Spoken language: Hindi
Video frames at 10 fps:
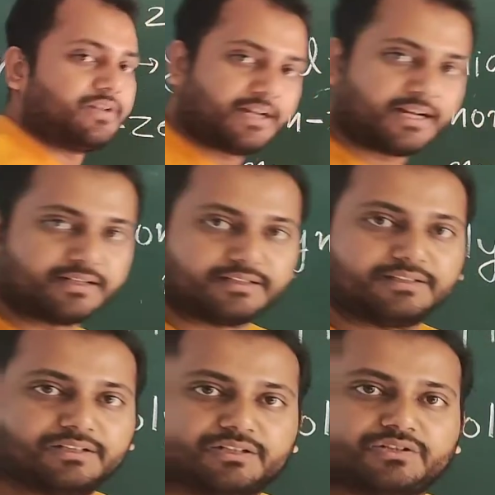ठीक है
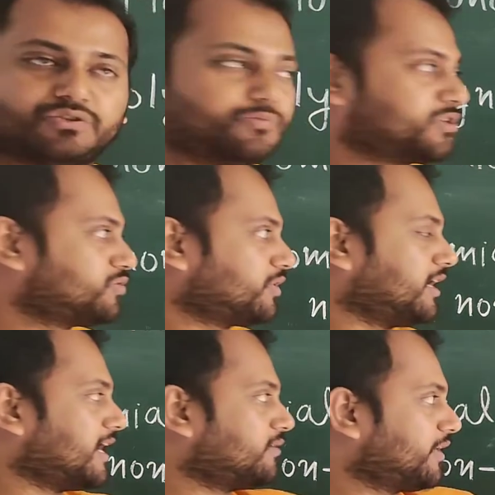तो बच्चों
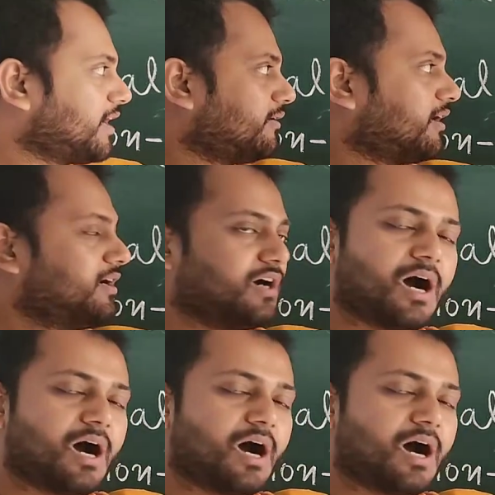क्लियर हो गया होगा